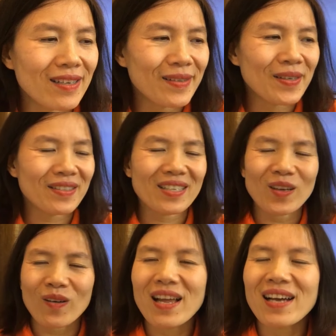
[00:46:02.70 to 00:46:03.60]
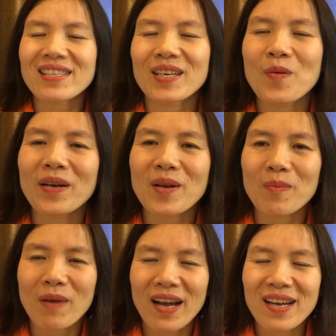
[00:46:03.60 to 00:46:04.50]
à, thì đó là những cái hoạt
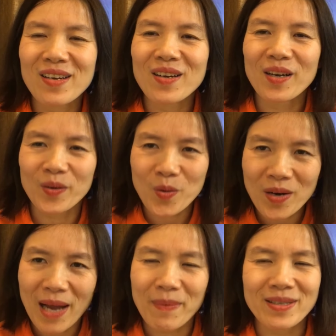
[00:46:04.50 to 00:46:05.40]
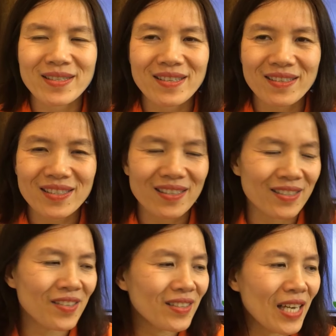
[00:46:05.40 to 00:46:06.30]
động mà à, cô làm
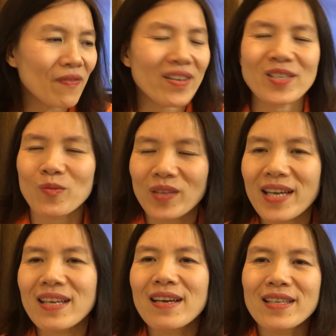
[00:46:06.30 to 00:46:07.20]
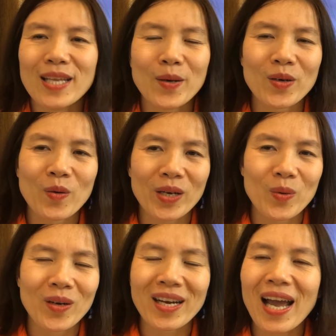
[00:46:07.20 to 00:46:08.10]
ở trước Tết và trong Tết thế còn hoạt
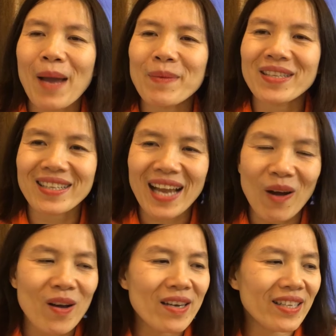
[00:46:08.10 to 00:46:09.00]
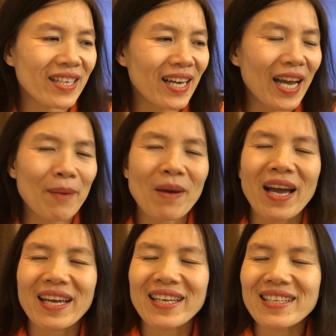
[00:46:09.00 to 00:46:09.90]
động của các em như thế nào thì các em
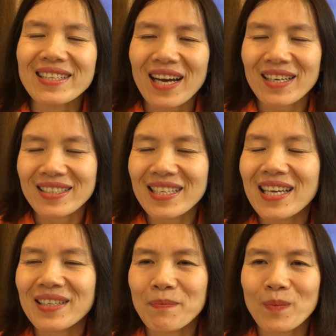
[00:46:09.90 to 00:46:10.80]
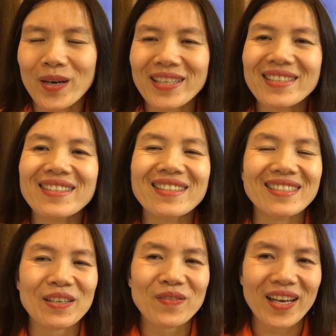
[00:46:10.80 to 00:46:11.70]
hãy à, điền một cách tương
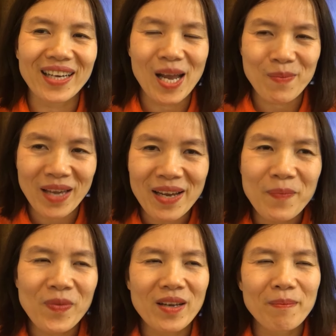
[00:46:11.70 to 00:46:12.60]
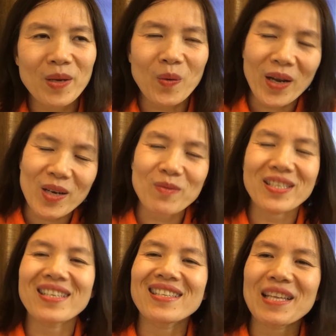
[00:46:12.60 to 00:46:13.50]
tự như vậy các em nhé mình có hoạt
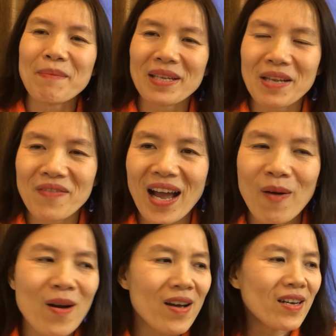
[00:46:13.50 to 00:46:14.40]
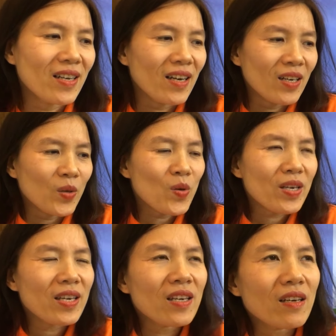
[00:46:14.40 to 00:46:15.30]
động gì thì mình điền vào à, đôi
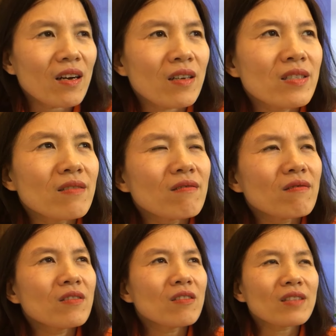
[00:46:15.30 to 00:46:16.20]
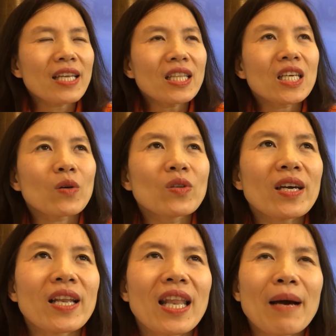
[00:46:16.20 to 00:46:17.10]
khi à, trước Tết thì có
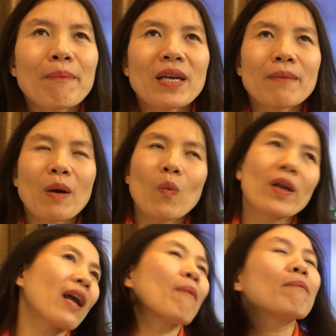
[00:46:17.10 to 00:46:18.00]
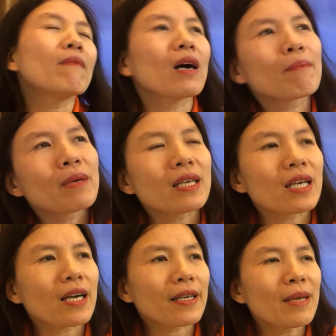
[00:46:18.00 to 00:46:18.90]
thể là mình mặc quần áo à,
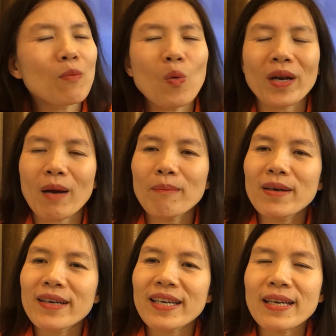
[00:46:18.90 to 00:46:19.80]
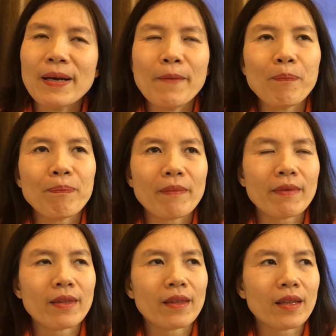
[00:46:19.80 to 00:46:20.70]
mình à, đi mua quần áo mới
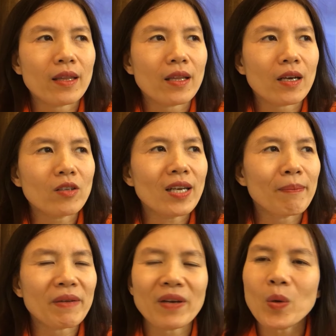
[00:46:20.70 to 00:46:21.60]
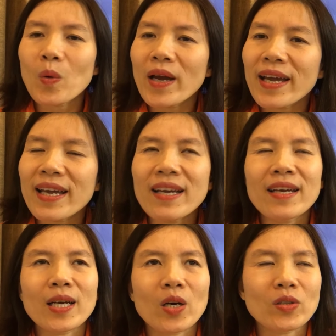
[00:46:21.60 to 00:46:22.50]
Uhm, có thể mình về quê
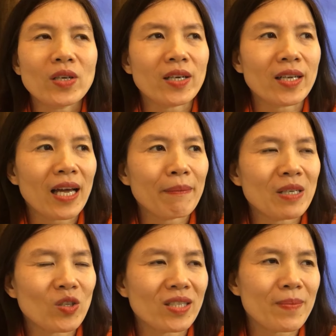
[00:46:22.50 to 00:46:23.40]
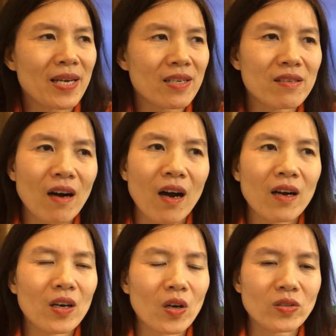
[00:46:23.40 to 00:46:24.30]
có thể là mình dọn dẹp nhà
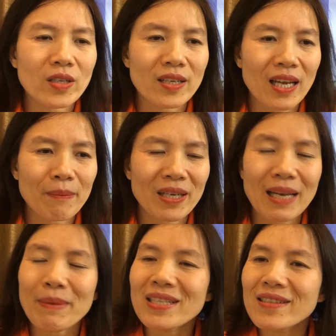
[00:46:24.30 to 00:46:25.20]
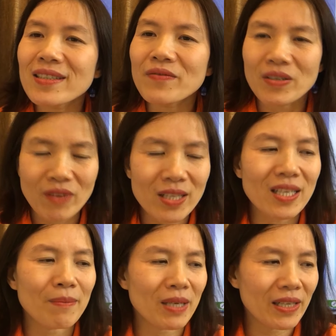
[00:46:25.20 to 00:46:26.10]
cửa có thể là mình làm bánh trưng vân vân
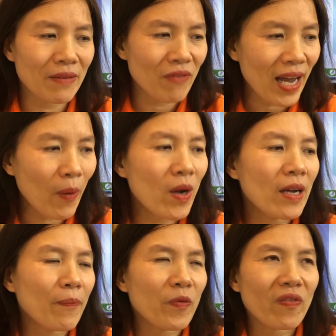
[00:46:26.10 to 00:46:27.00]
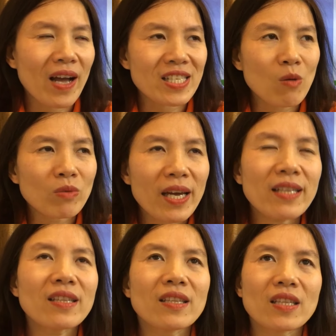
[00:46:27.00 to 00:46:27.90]
thì mình điền vào và trong
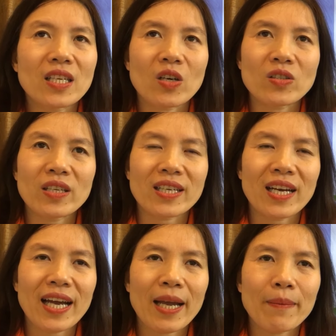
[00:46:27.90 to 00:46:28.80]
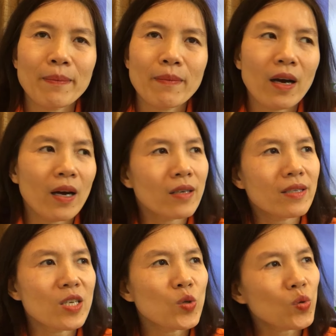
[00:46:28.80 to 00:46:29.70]
tết thì có thể các em à,
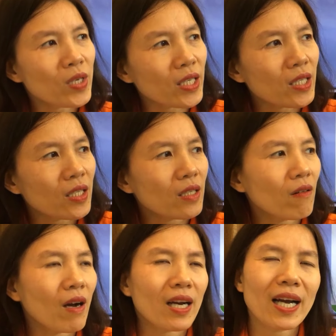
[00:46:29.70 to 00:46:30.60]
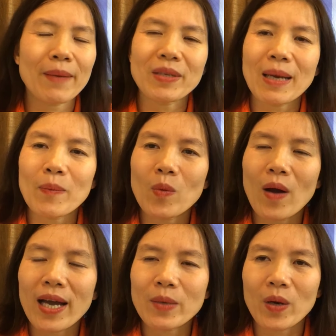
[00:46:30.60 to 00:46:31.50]
đi du lịch hoặc các em đi tham
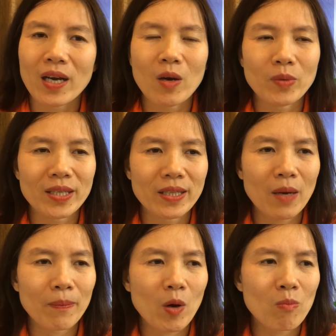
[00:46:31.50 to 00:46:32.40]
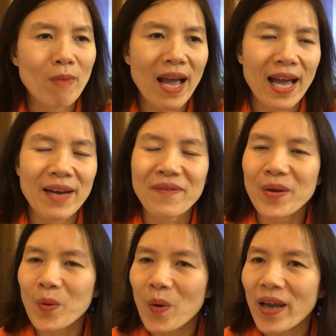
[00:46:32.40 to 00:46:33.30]
quan hoặc các ông đi thăm ông bà
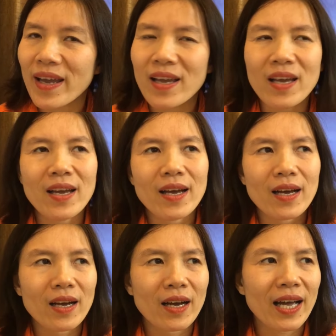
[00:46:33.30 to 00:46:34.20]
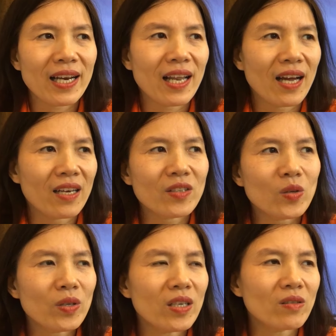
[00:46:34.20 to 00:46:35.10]
về quê à, hay là
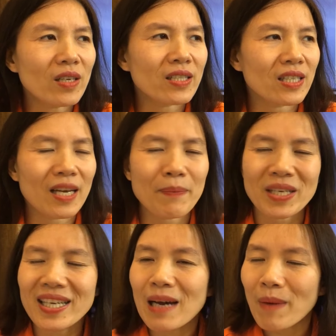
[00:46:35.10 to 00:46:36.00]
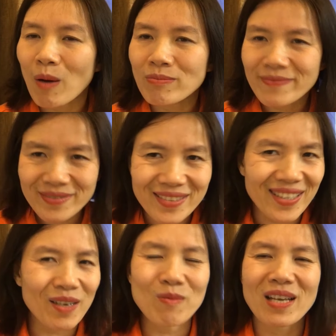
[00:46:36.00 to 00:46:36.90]
đôi khi có thể chỉ là mình đi đá bóng
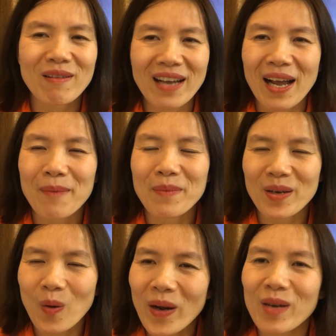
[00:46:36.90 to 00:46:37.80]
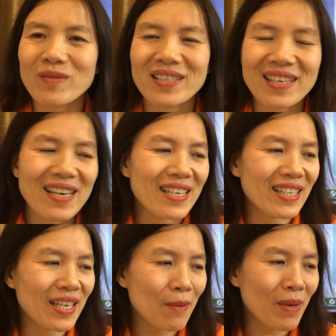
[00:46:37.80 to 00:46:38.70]
thì không sao cả mình có hoạt động gì
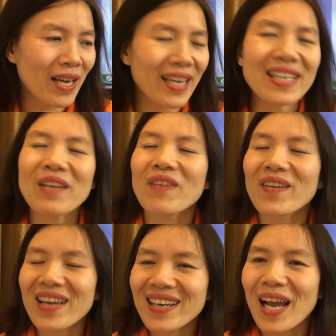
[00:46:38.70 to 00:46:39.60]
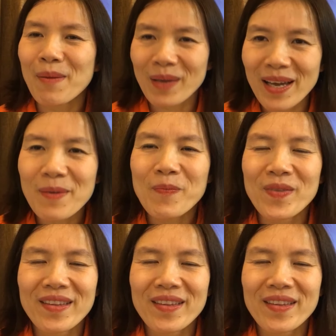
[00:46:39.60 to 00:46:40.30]
thì mình hãy điền vào đây các em nhé